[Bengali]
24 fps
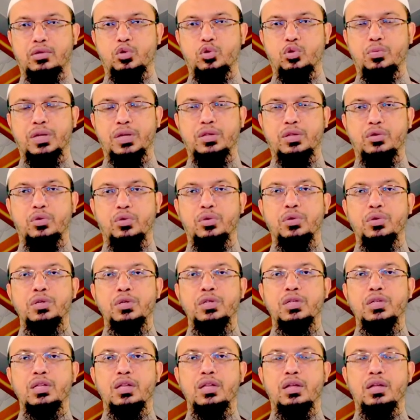শুধুমাত্র
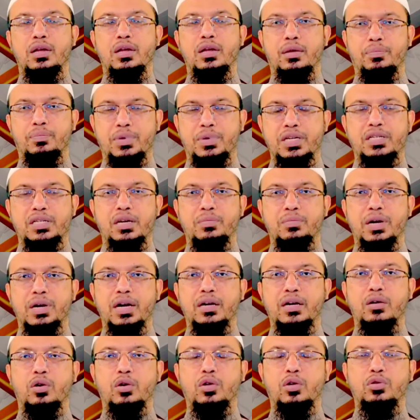পেস্টের
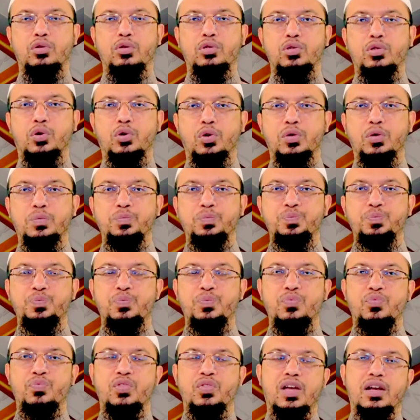ব্র্যান্ড অথচ
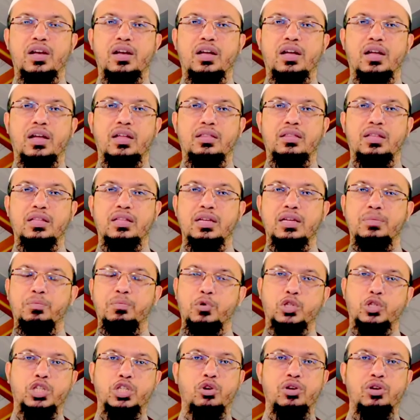তারা তাদের
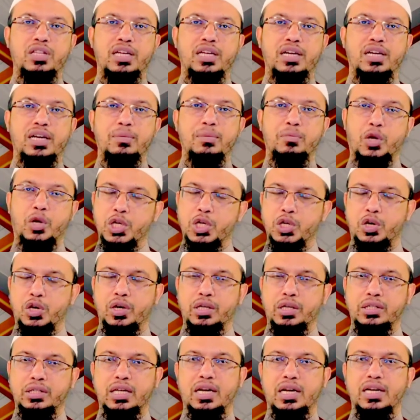প্রচারণা দেখলে মনে
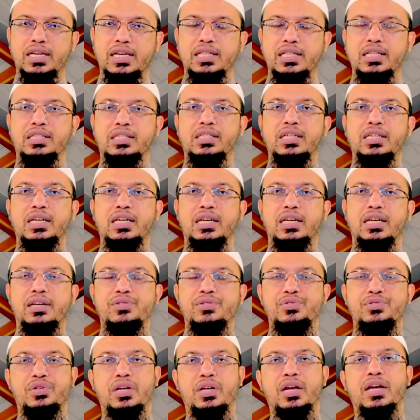হয় তারা এদেশে
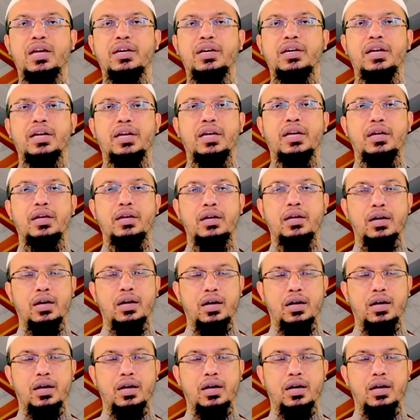জেনাকে